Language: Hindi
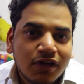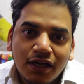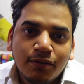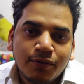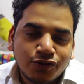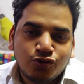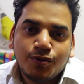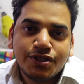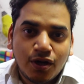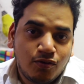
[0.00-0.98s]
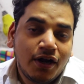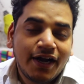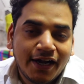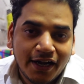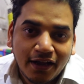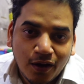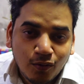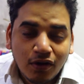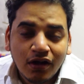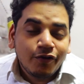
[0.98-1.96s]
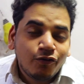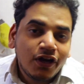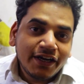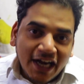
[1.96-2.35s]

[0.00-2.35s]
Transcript: कल परसों में जाऊंगा टेंट लेकर आऊंगा फिर बोला